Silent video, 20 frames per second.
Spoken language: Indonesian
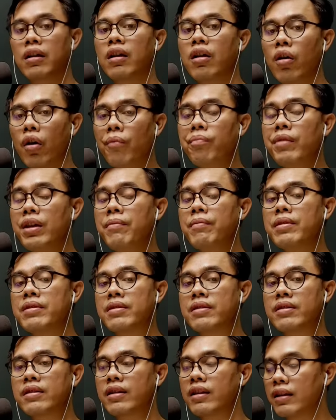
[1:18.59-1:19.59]

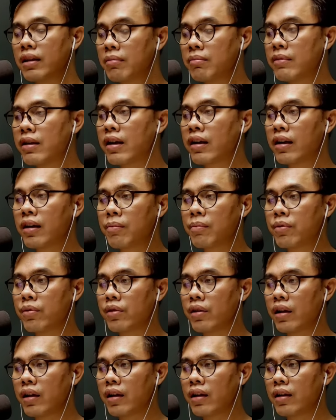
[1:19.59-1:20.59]
Optimis, kita bangga
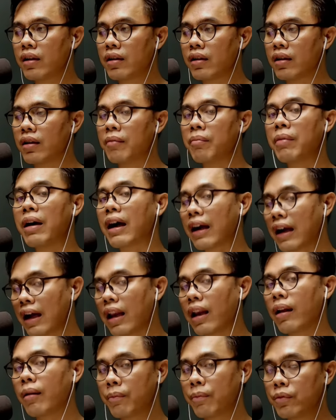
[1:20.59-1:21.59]
punya eh,
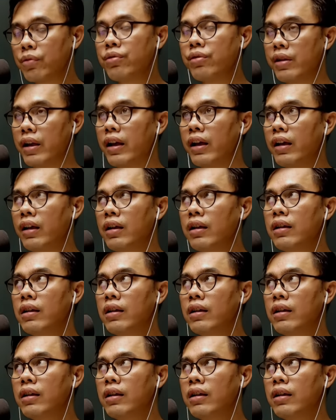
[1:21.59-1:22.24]
bakal punya